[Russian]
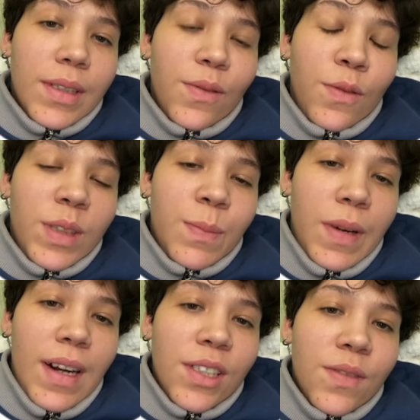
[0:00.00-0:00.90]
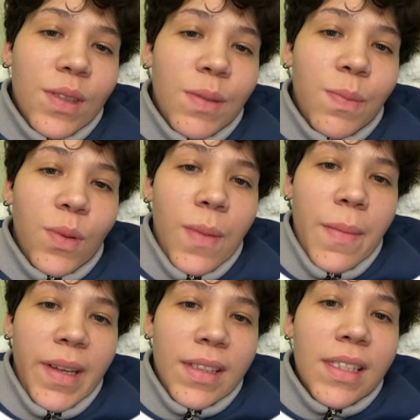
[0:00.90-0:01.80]
Я говорю, вы спрашиваете про
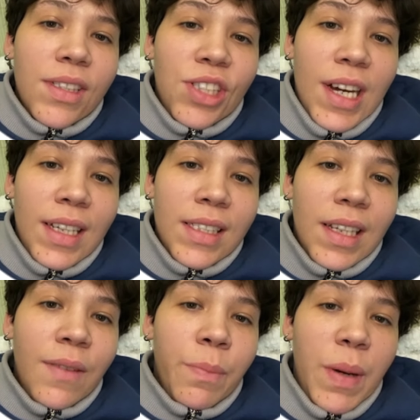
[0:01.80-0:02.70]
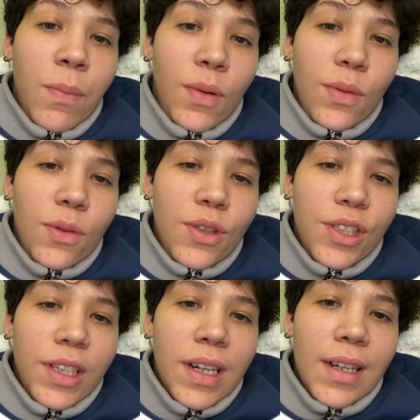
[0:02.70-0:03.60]
момент сейчас или про
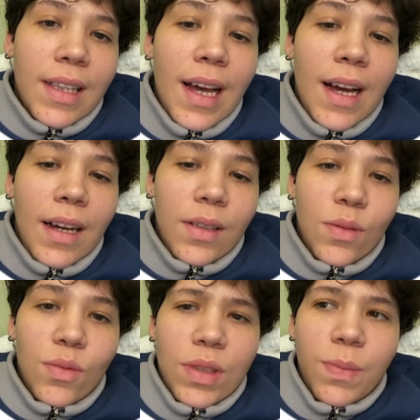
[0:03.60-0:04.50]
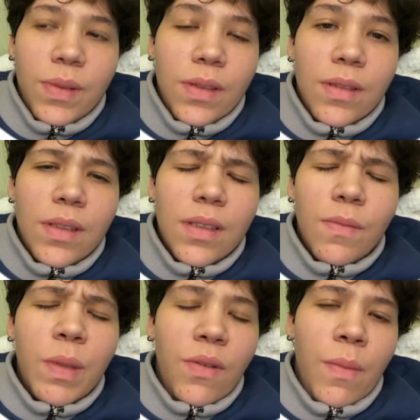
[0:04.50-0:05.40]
будущее, когда, ну, типа,
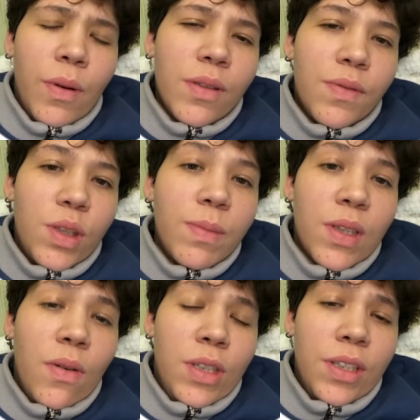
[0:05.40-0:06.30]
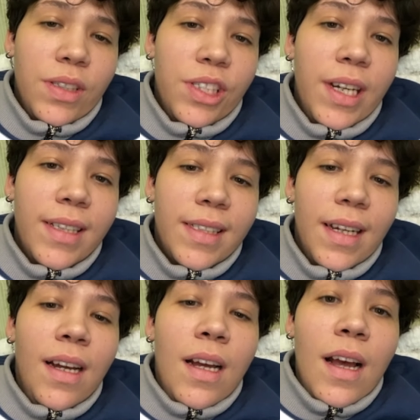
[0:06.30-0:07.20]
был вопрос, в чем заключалось счастье.